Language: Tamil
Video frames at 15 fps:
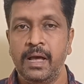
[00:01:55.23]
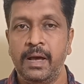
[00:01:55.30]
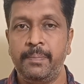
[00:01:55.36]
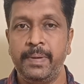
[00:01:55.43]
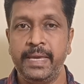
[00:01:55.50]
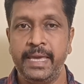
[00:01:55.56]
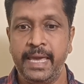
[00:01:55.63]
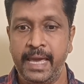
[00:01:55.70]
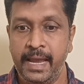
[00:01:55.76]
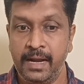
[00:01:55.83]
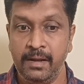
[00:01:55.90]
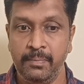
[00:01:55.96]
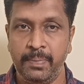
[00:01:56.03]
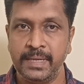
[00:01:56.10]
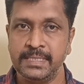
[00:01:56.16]
அப்போ
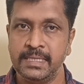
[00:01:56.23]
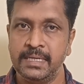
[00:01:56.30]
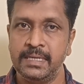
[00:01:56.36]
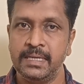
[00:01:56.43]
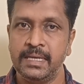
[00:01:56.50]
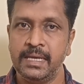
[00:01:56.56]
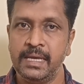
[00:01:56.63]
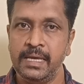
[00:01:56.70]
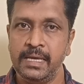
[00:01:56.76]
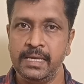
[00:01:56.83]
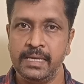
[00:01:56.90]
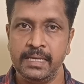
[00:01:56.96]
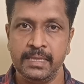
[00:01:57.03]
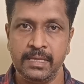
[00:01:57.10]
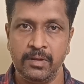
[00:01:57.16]
ஏழு பர்சன்ட்டுக்கே
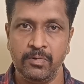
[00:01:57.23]
இந்த